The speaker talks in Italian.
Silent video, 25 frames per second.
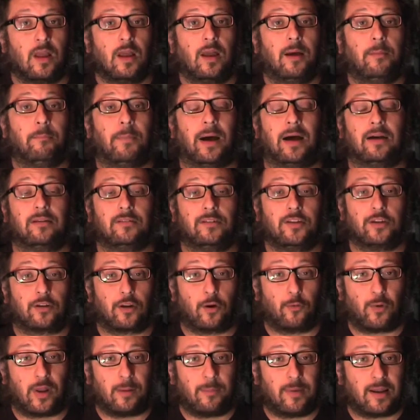Ma dirò
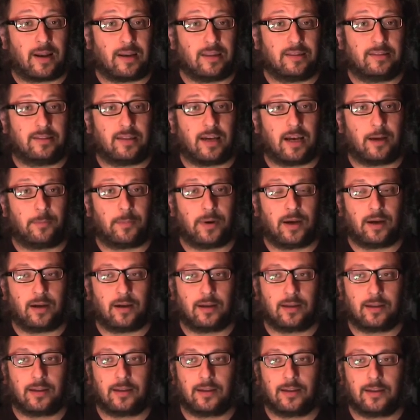una banalità, ma
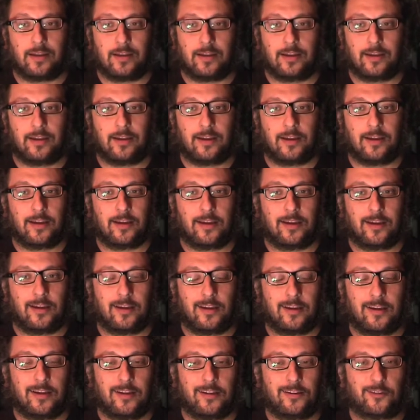
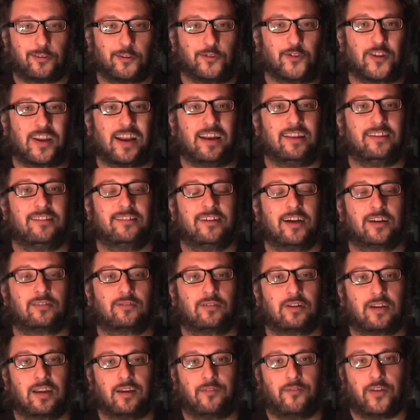eh, il sogno realizzato
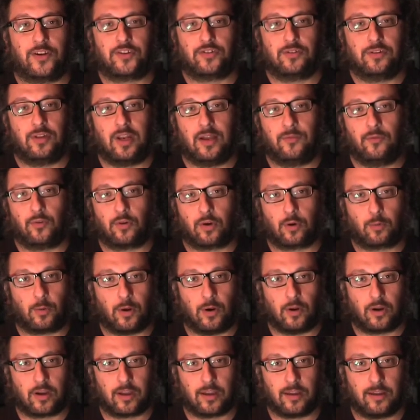è che faccio di lavoro quello
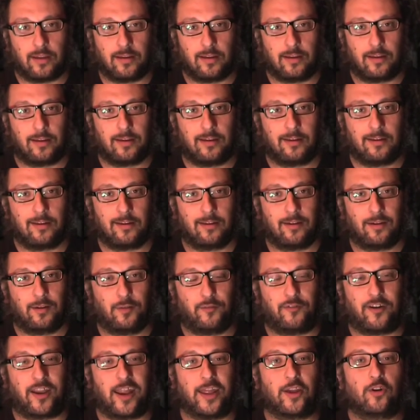che eh,
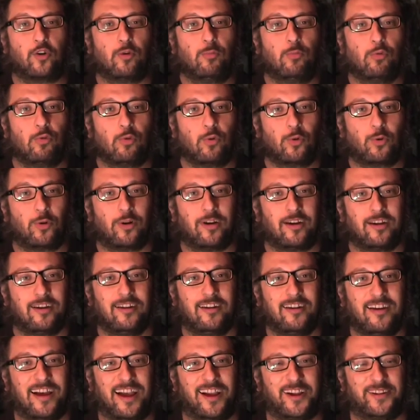farei comunque,
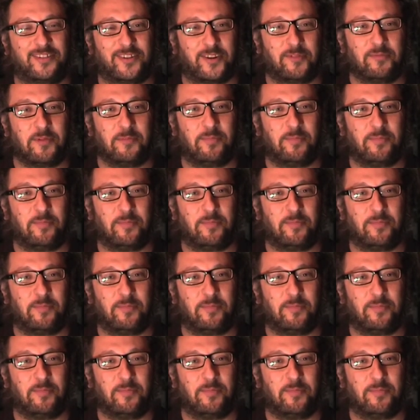anche se non mi